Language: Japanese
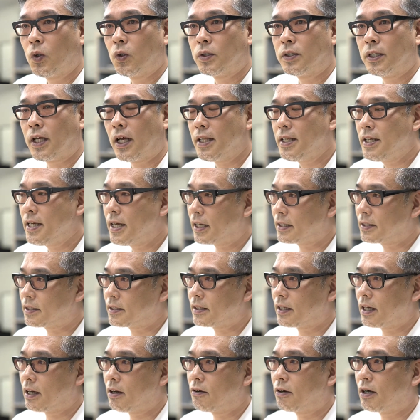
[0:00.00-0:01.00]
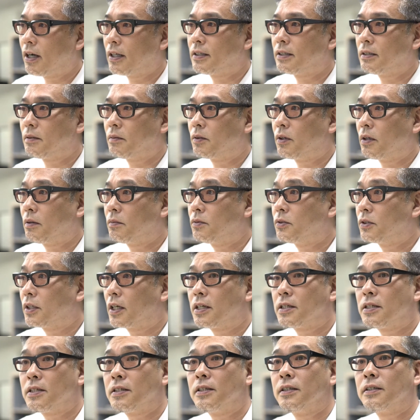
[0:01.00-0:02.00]
何が違うかっていうのはこれは
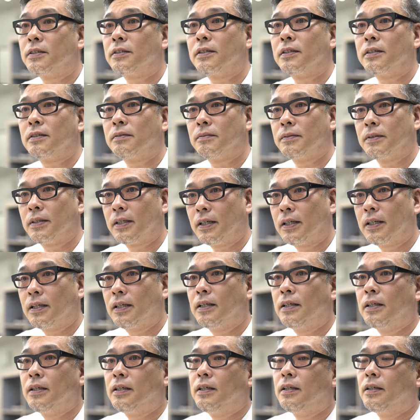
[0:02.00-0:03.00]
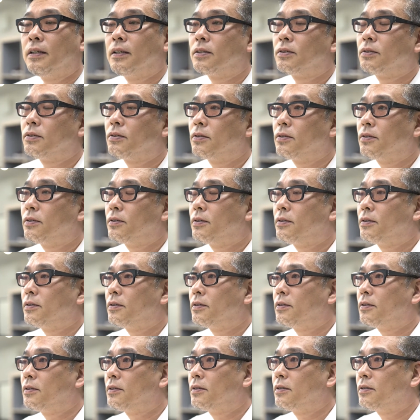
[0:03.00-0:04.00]
難しいんですけどもね、はい、そうい
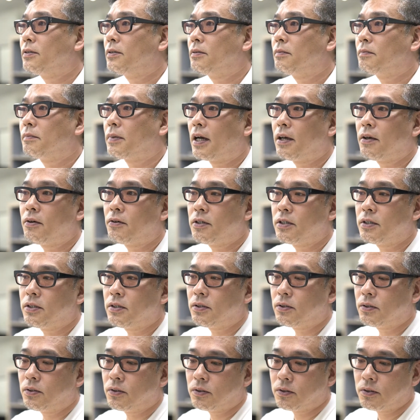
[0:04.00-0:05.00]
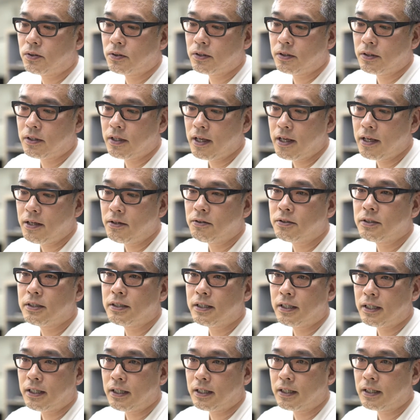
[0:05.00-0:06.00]
うバイオリンの音色に
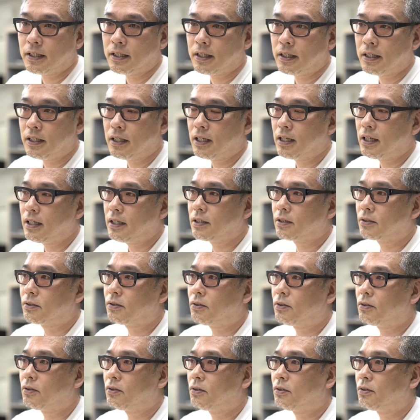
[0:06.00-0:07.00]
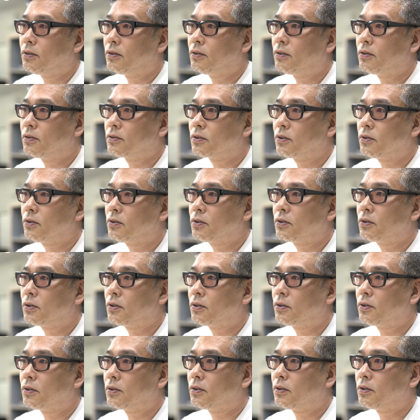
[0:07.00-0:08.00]
ねやはりこうその人
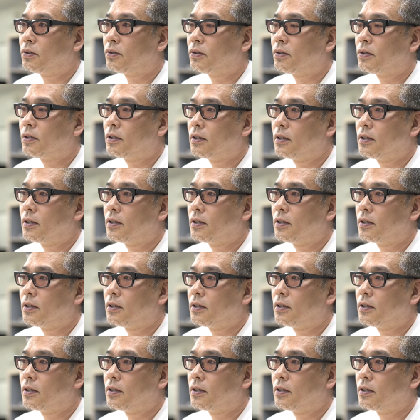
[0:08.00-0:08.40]
の、